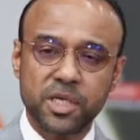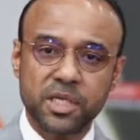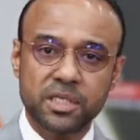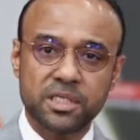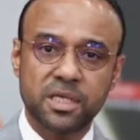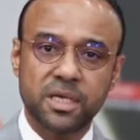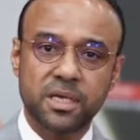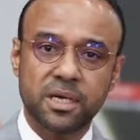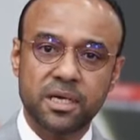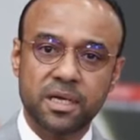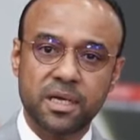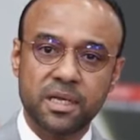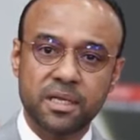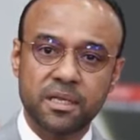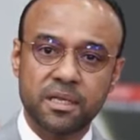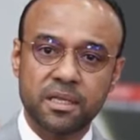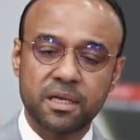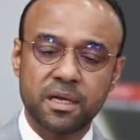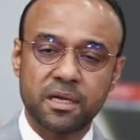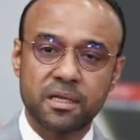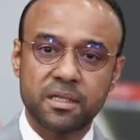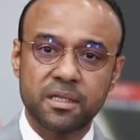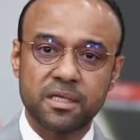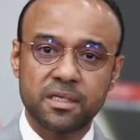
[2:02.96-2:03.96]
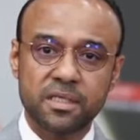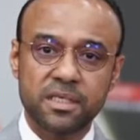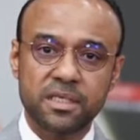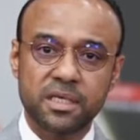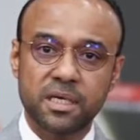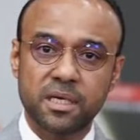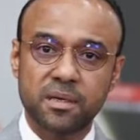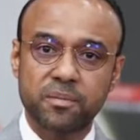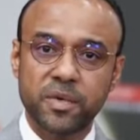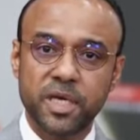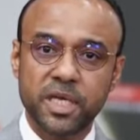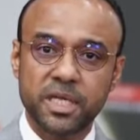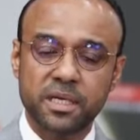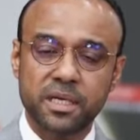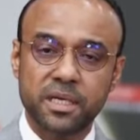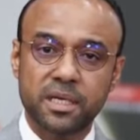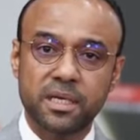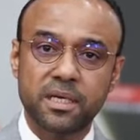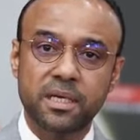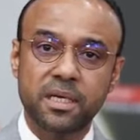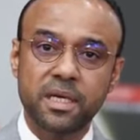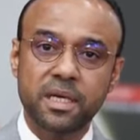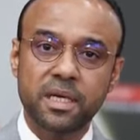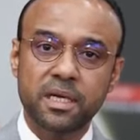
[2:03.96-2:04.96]
من الشراكه الاستراتيجيه بين
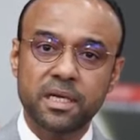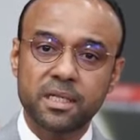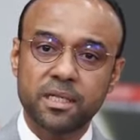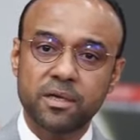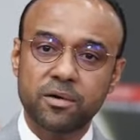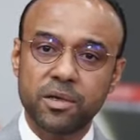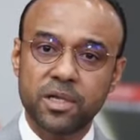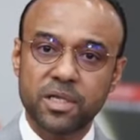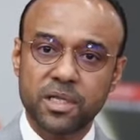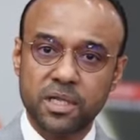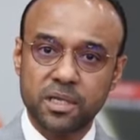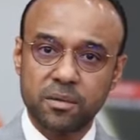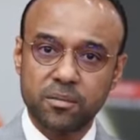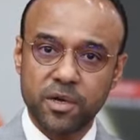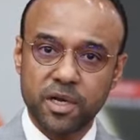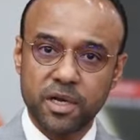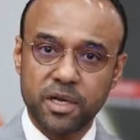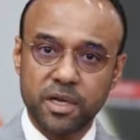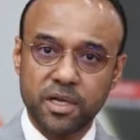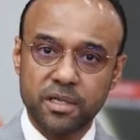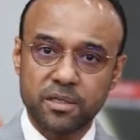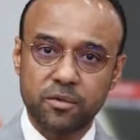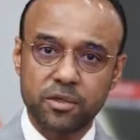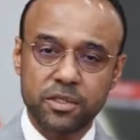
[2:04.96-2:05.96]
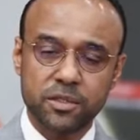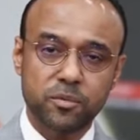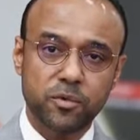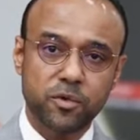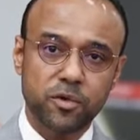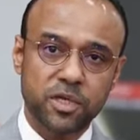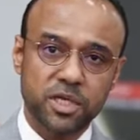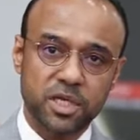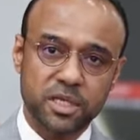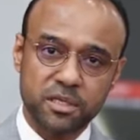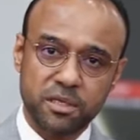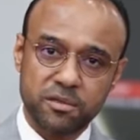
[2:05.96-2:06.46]
دوله الامارات وجمهوريه